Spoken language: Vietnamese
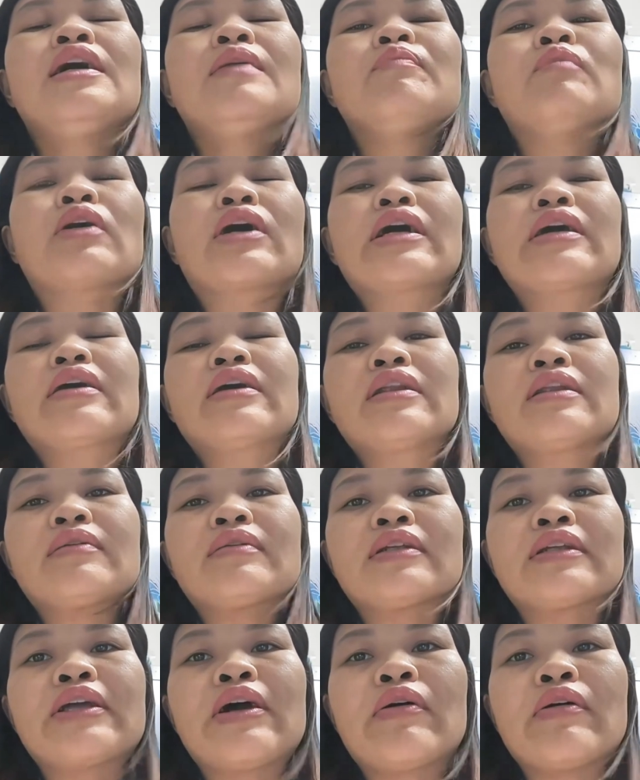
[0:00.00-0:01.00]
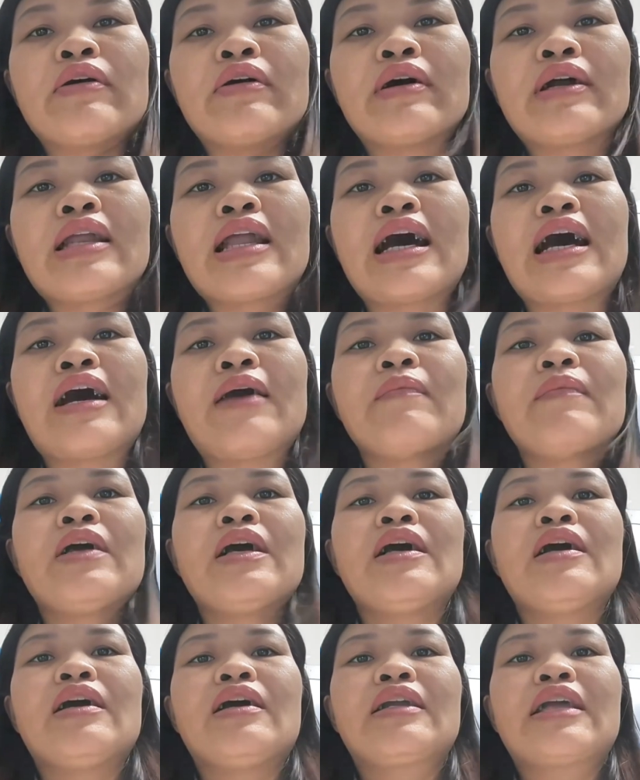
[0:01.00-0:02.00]
một cái điều nữa là
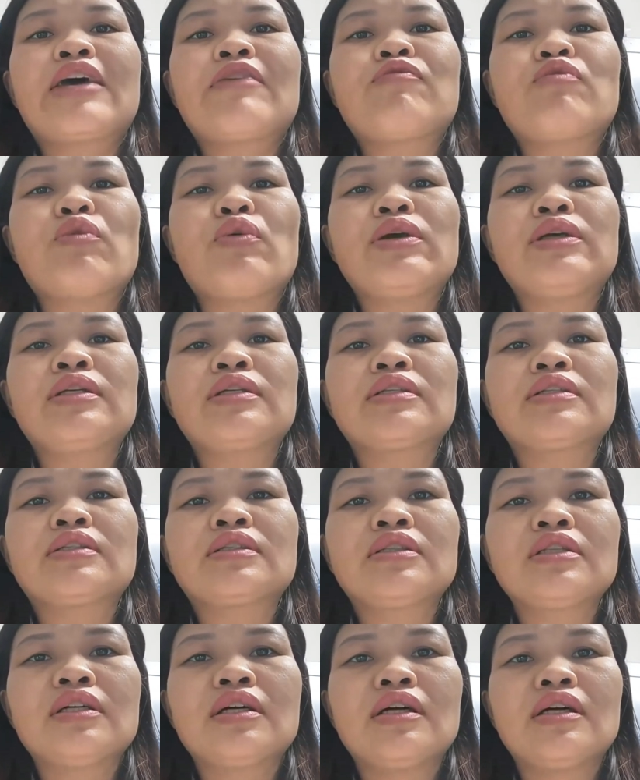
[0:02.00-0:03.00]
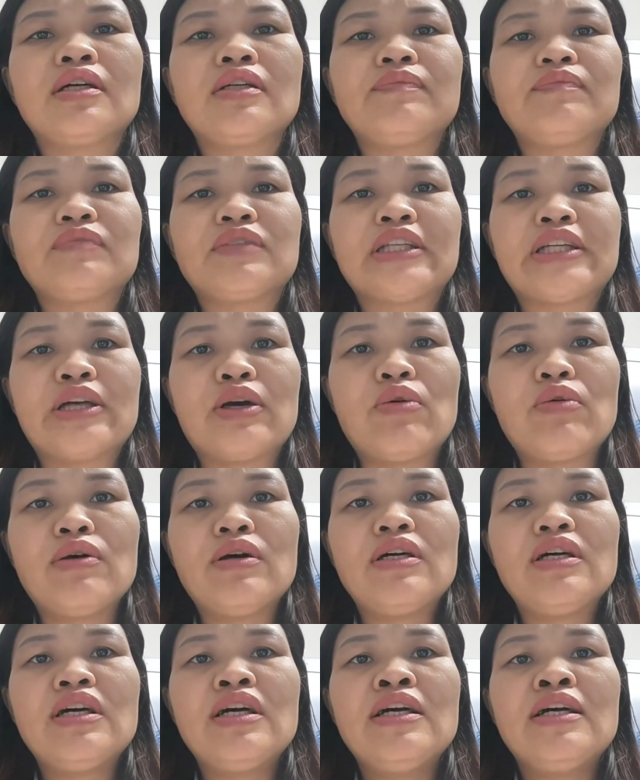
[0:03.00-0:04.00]
ở đây phụ huynh chưa hiểu
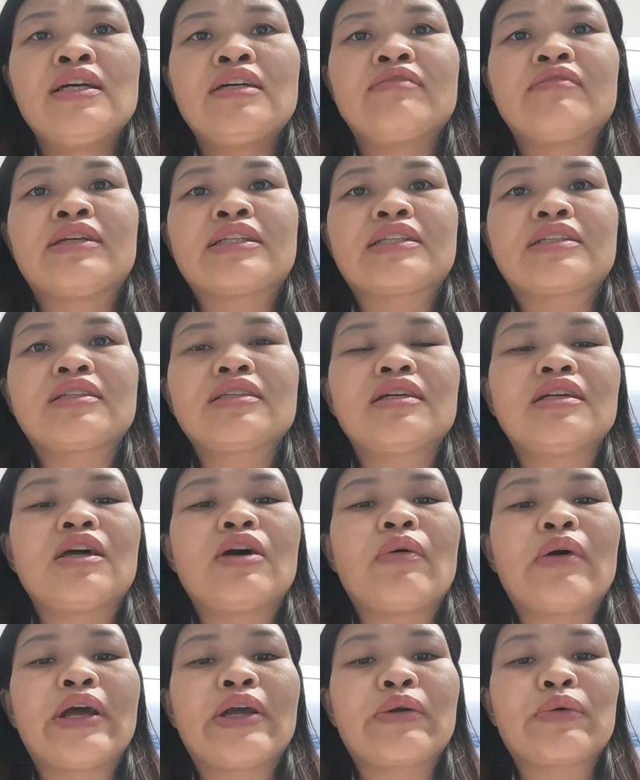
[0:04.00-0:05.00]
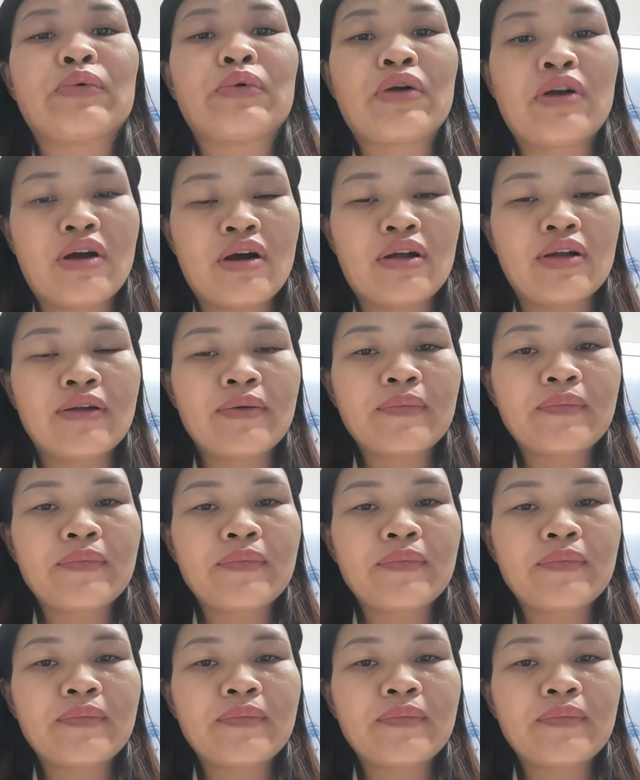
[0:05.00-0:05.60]
và chưa đồng hành cùng con